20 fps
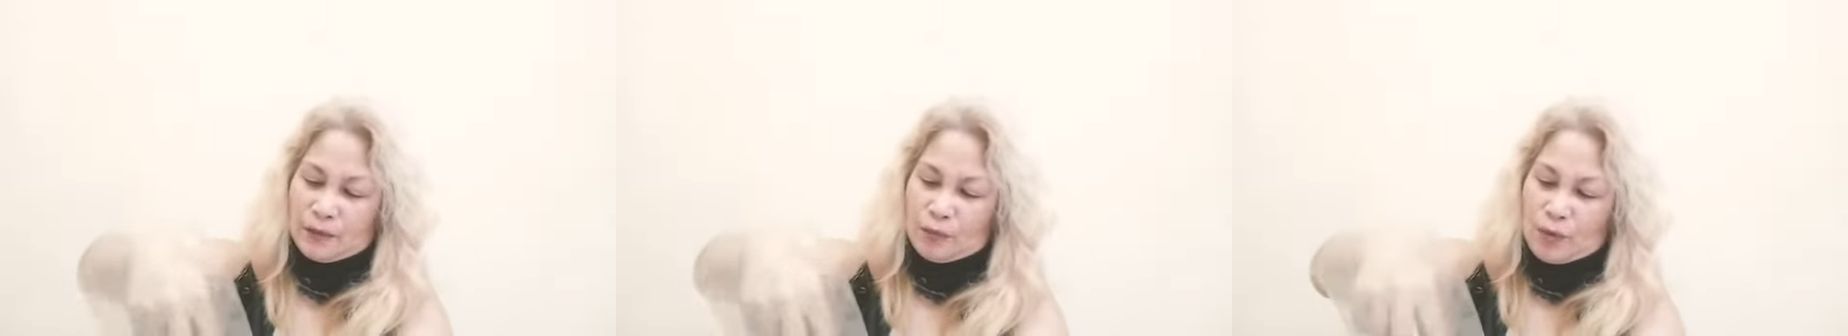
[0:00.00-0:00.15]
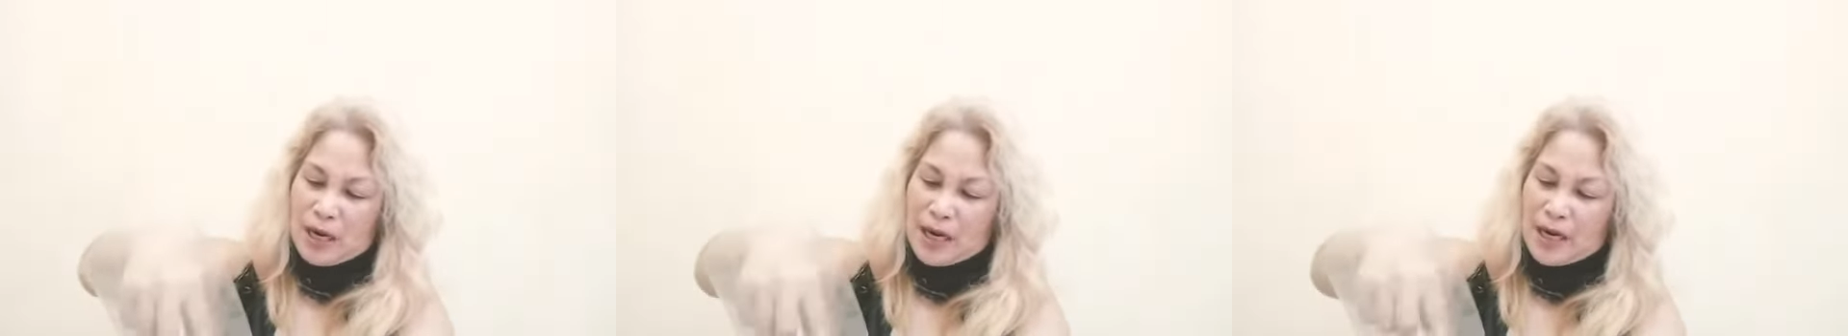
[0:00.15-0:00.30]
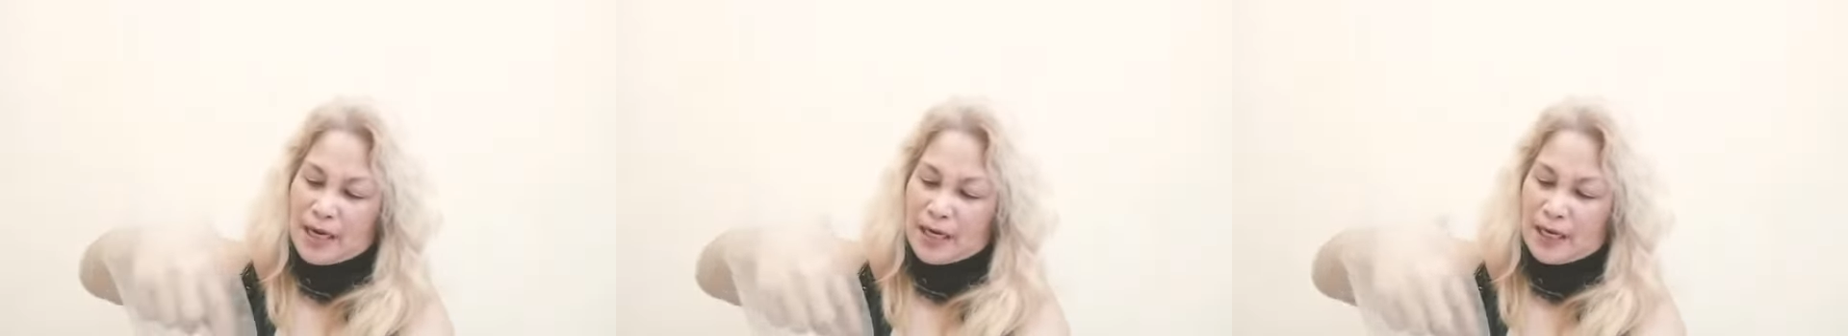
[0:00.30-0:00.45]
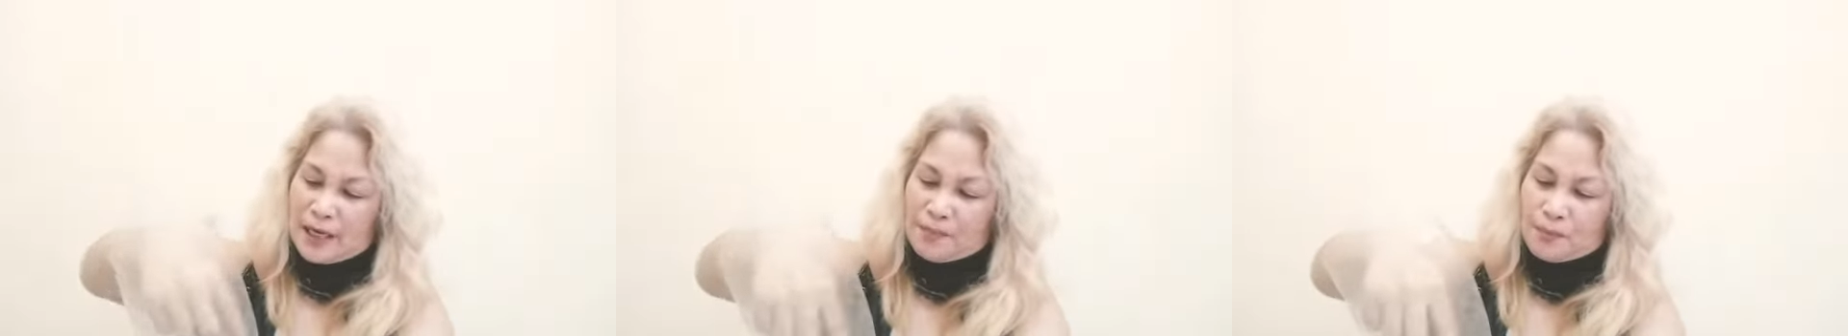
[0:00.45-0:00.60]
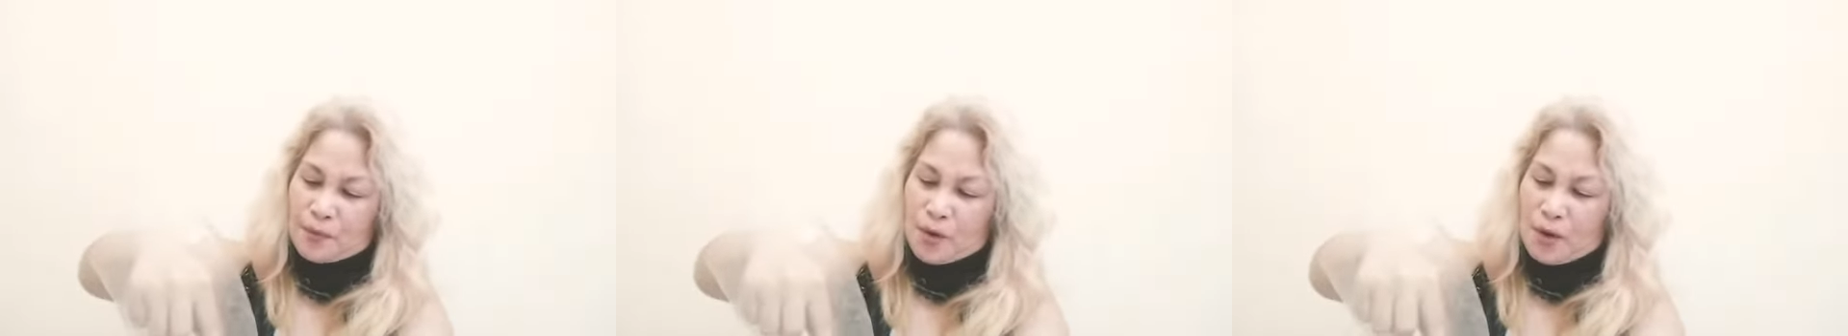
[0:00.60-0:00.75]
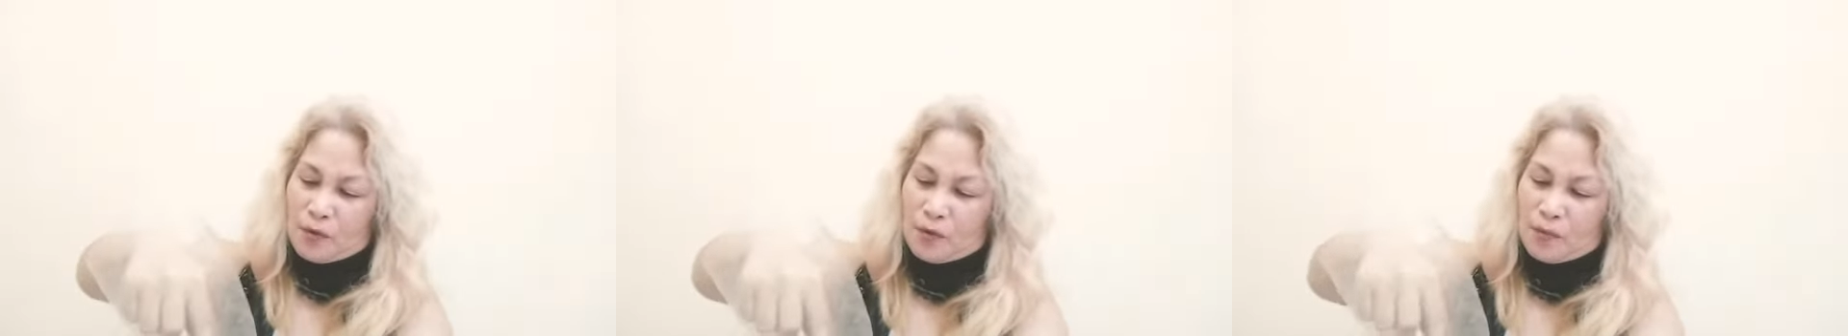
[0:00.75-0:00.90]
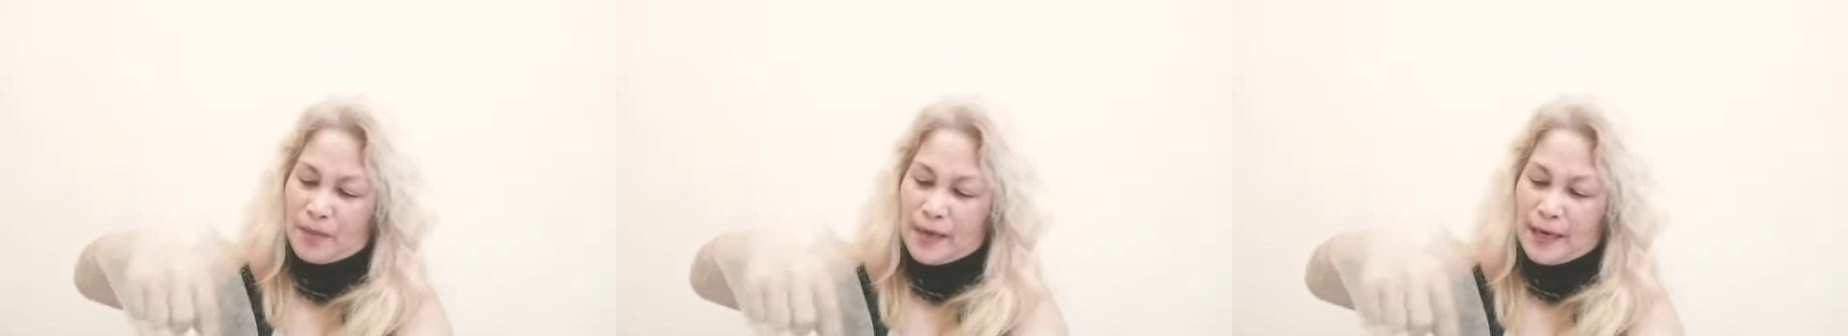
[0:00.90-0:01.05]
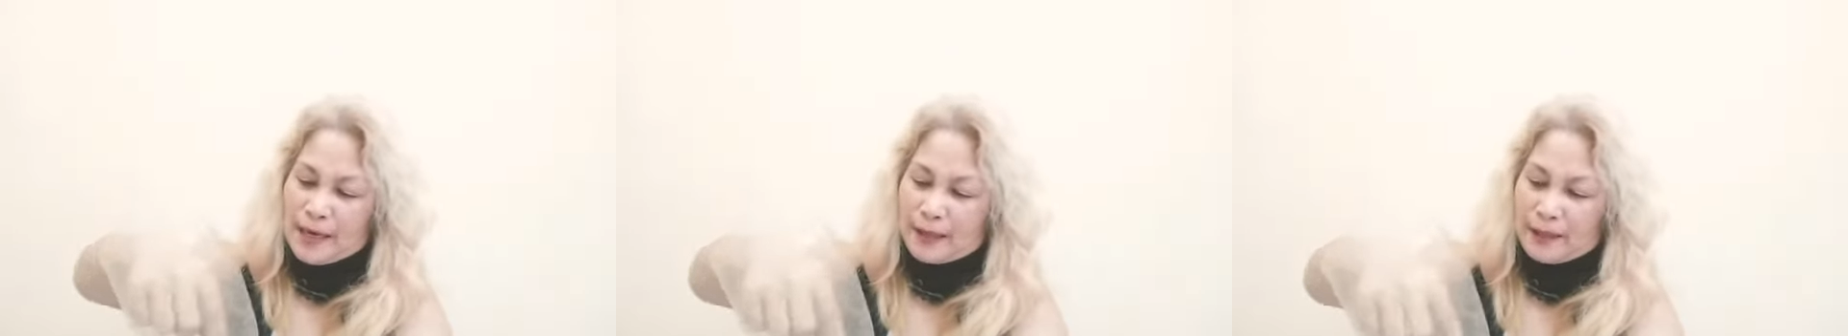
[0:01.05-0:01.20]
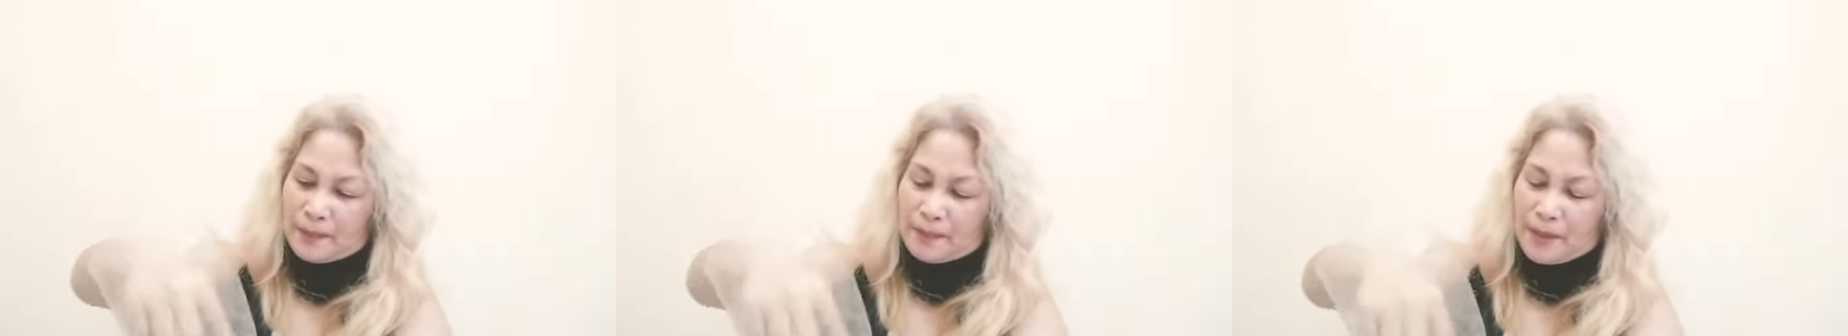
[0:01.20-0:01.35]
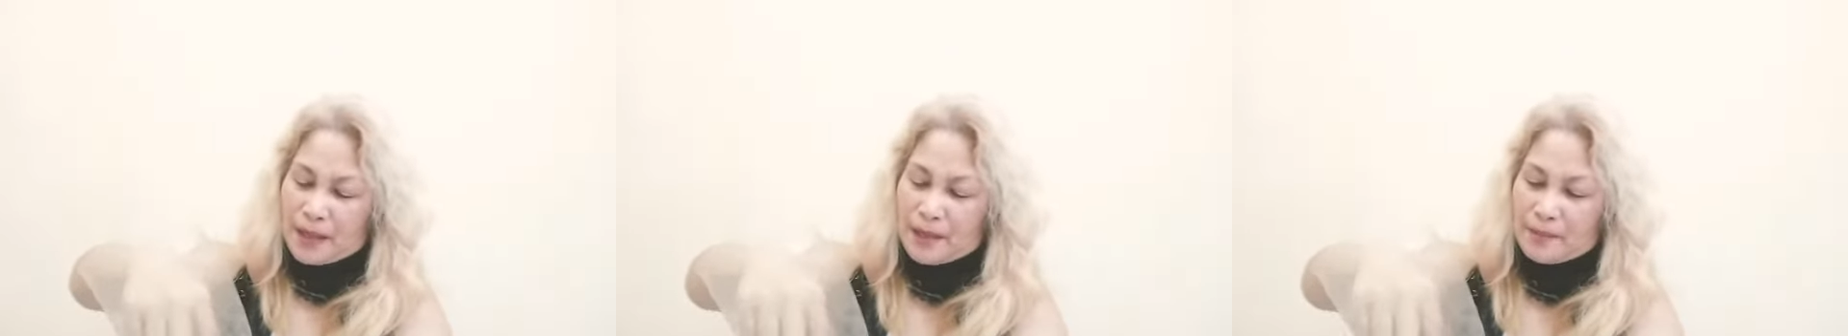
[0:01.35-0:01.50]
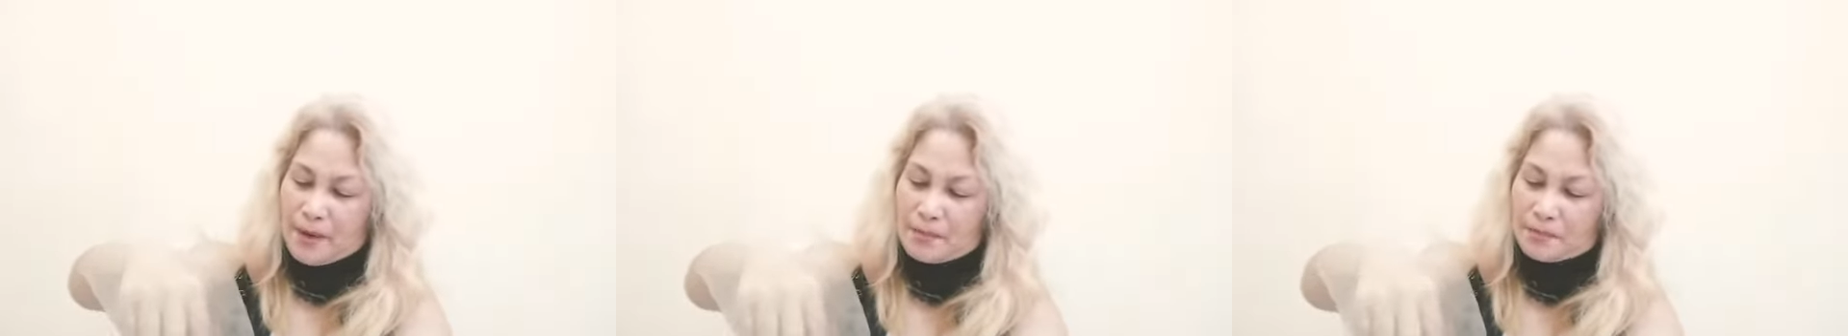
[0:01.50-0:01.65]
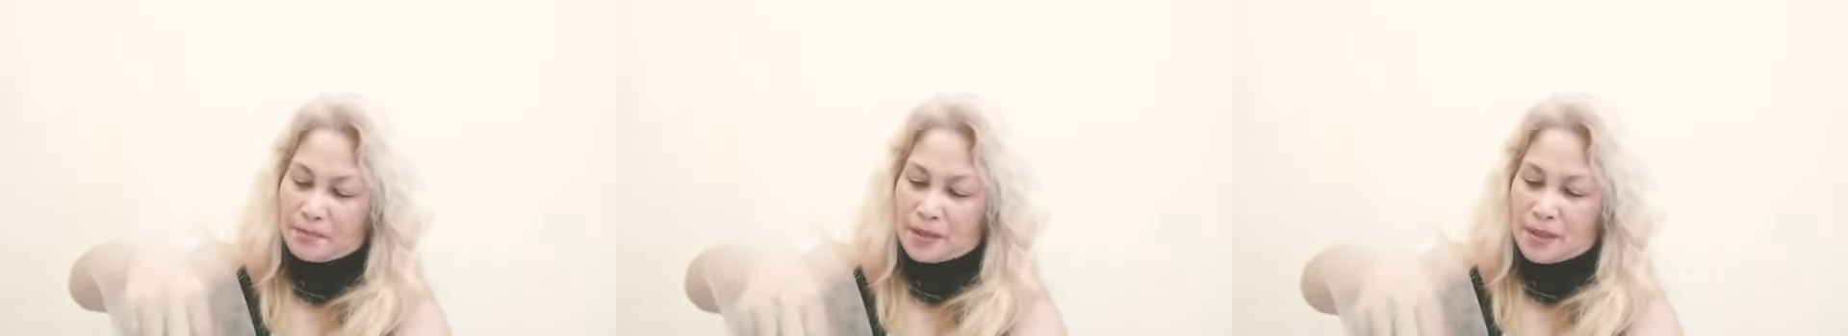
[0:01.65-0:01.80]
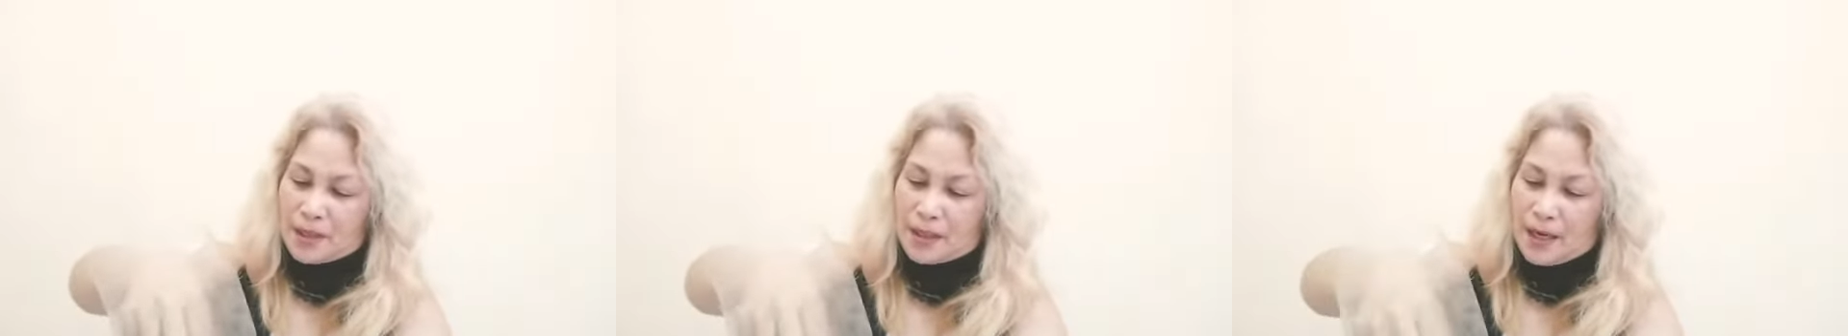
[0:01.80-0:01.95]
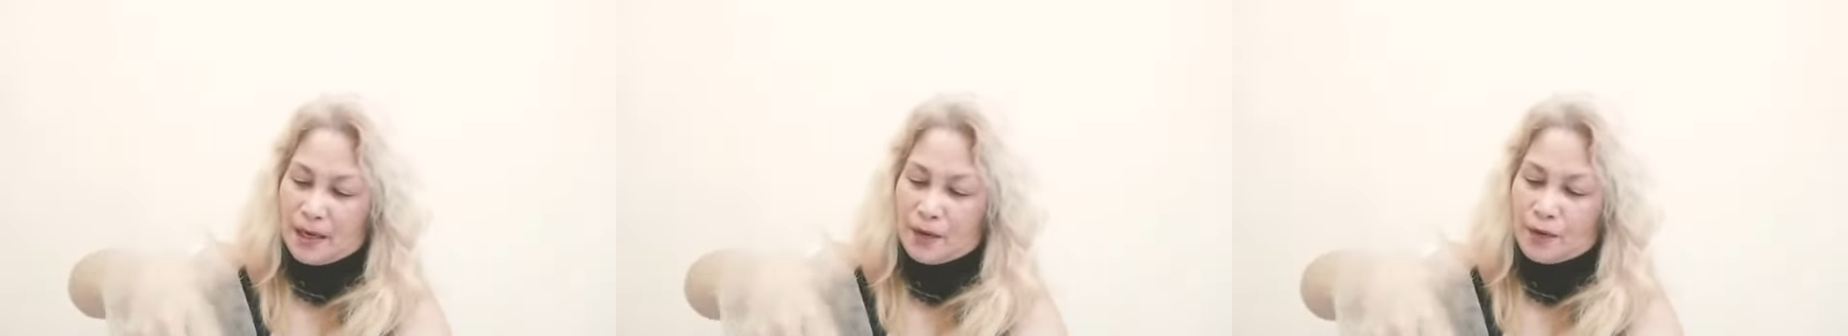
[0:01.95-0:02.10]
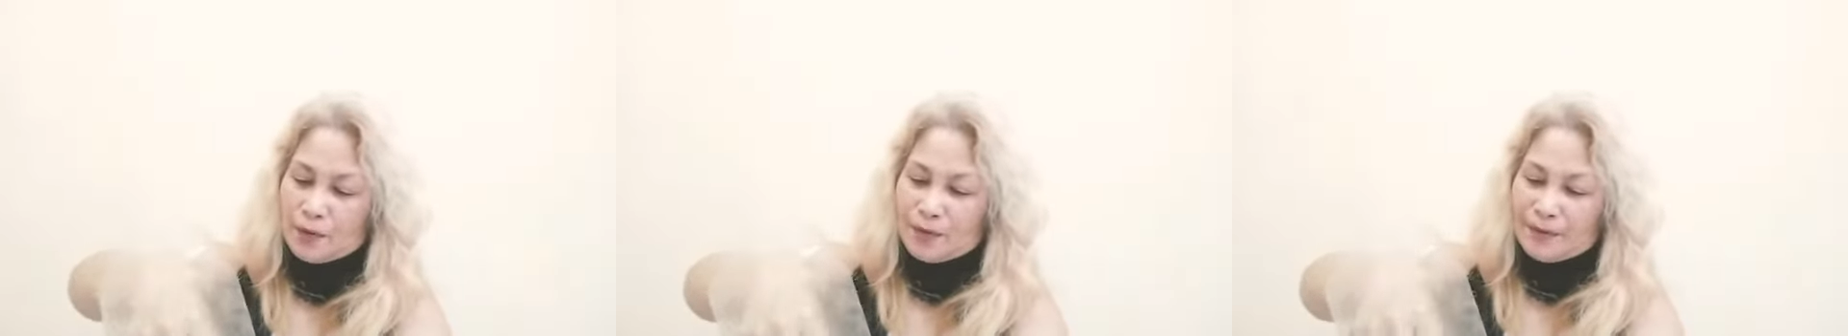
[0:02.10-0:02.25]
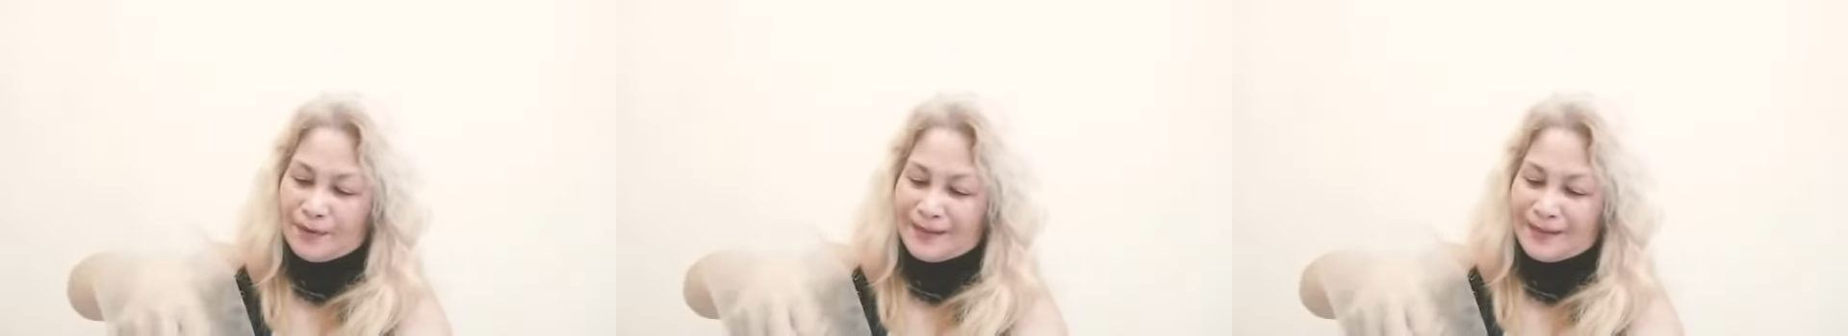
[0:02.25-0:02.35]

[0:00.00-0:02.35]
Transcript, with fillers: wala na rin po akong malaki mga mamsi, ano,